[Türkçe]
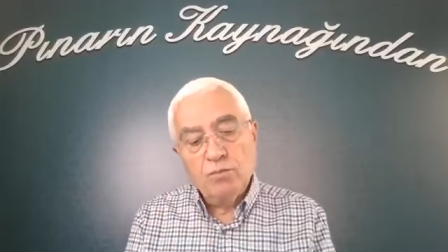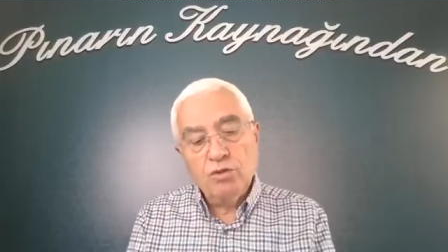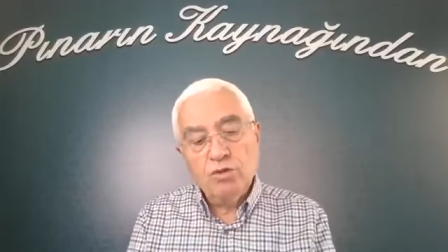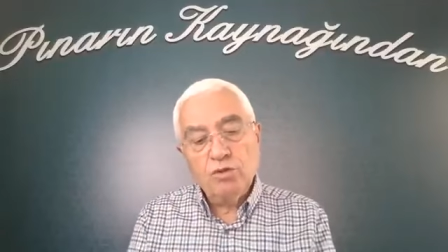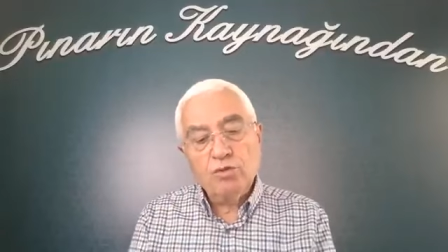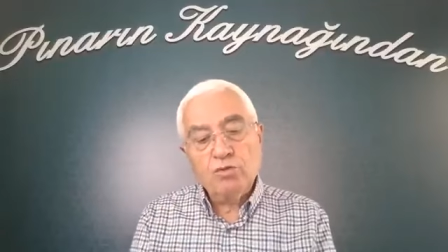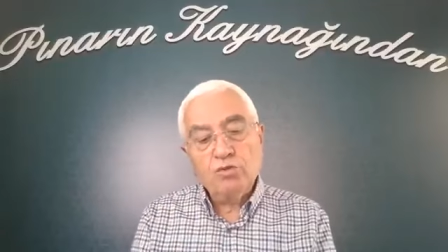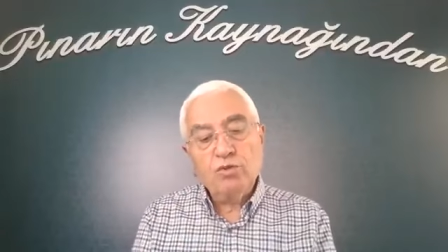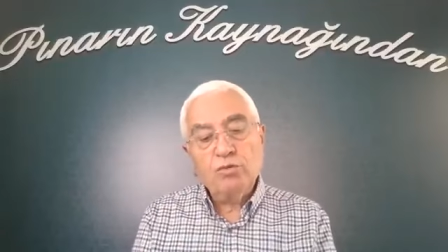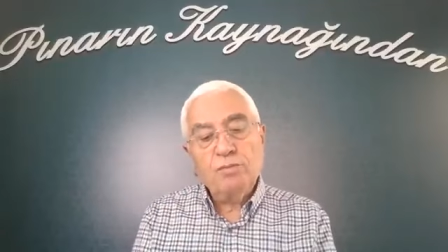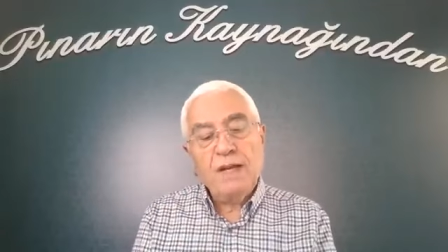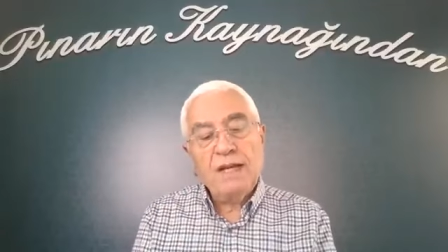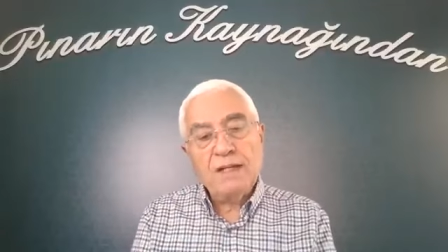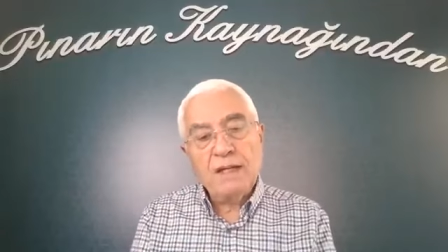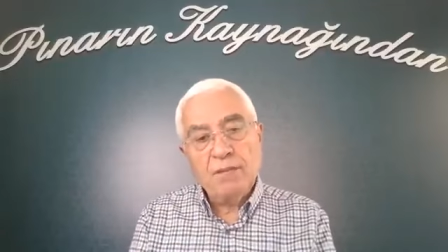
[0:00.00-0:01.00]
Bu Nuh
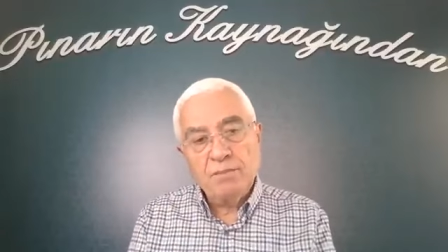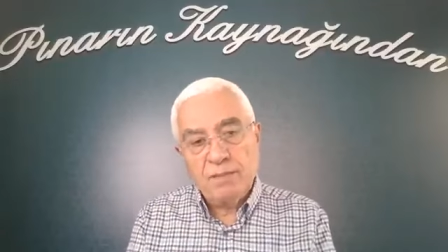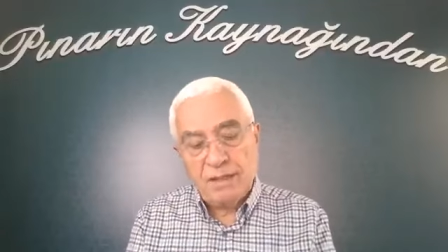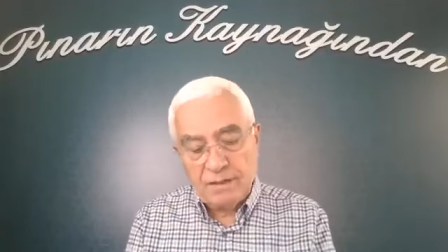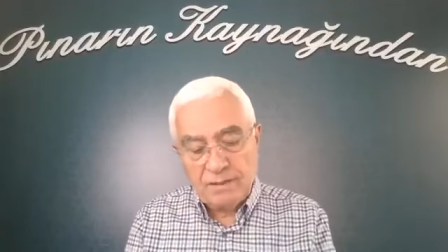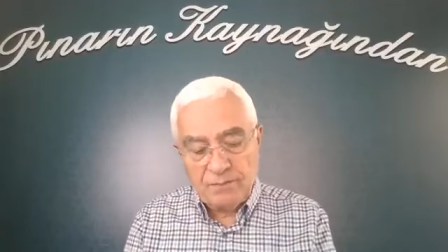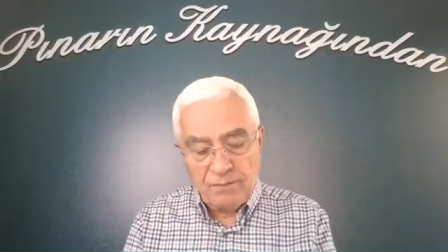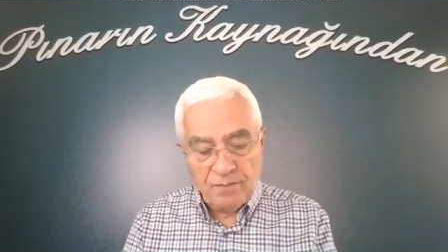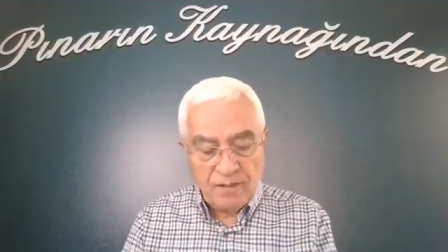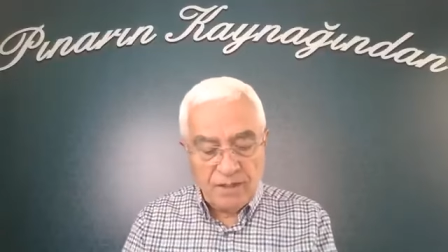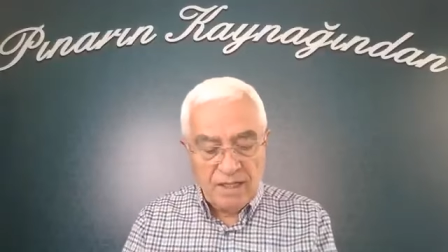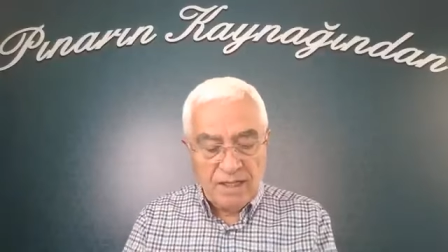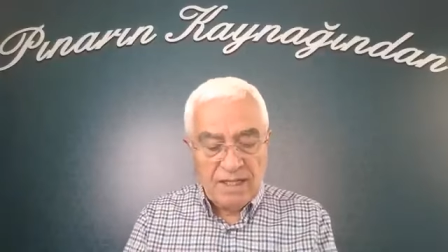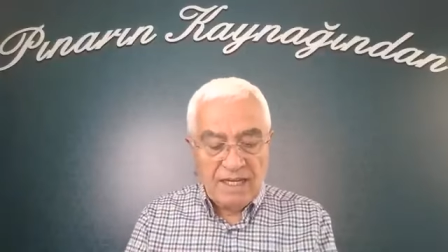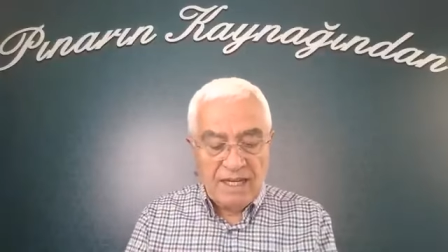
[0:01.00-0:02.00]
peygamberin
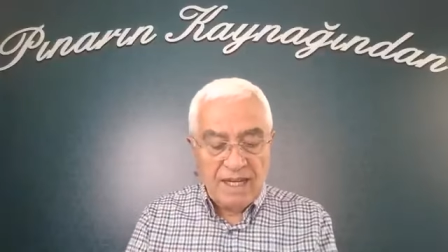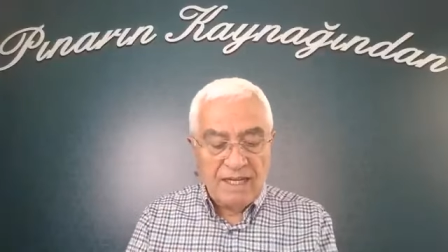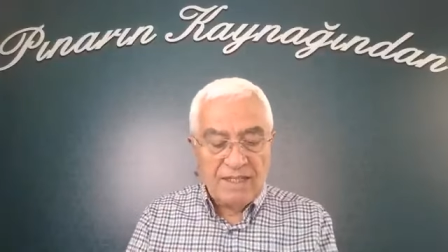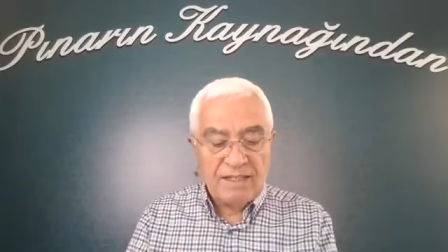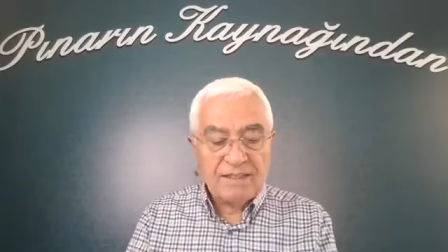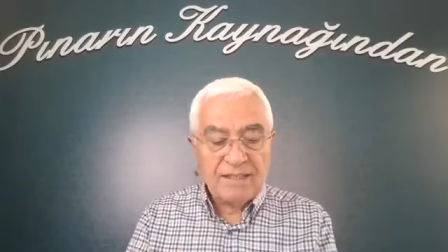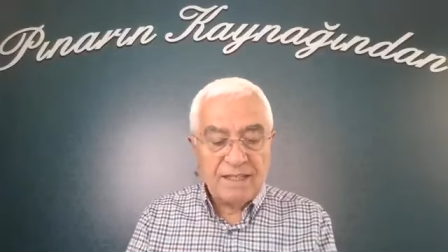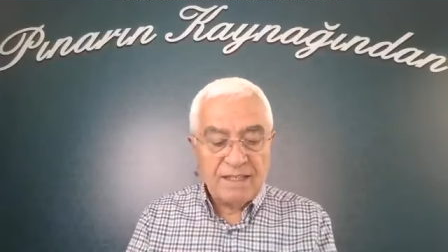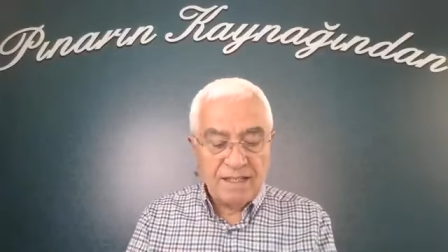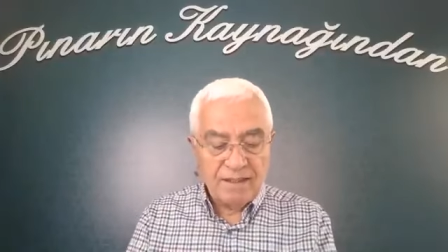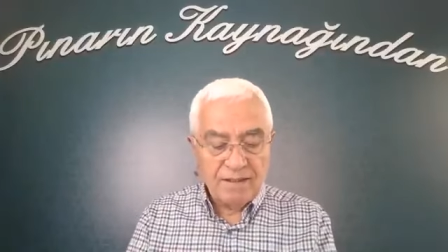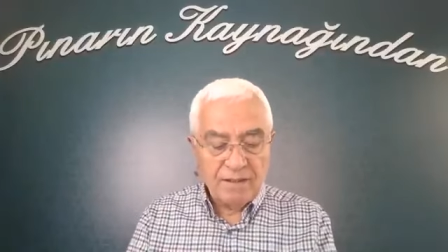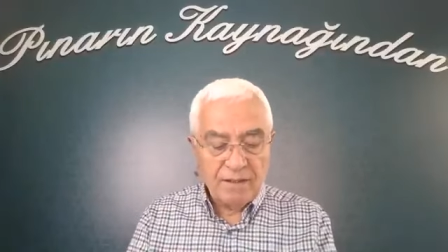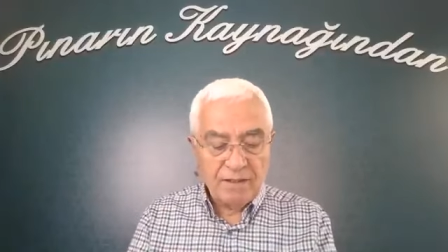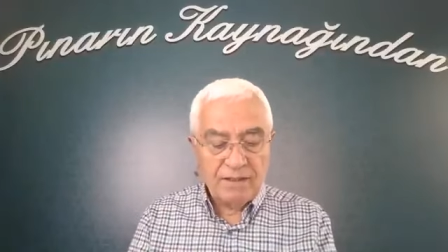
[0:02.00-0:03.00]
50
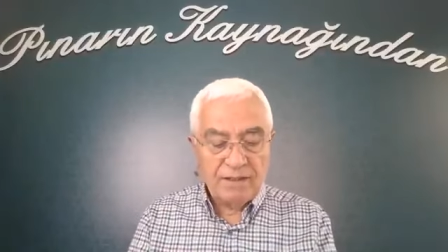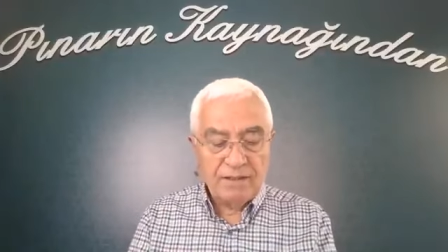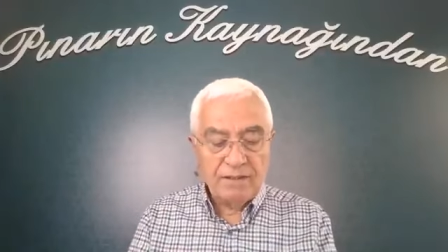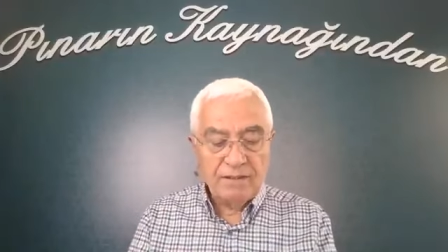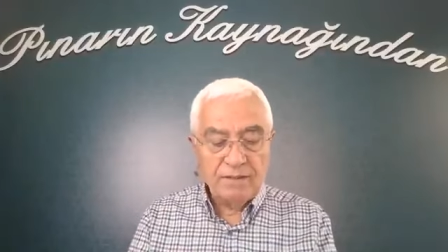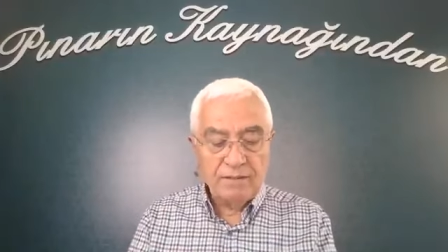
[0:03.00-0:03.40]
sene hani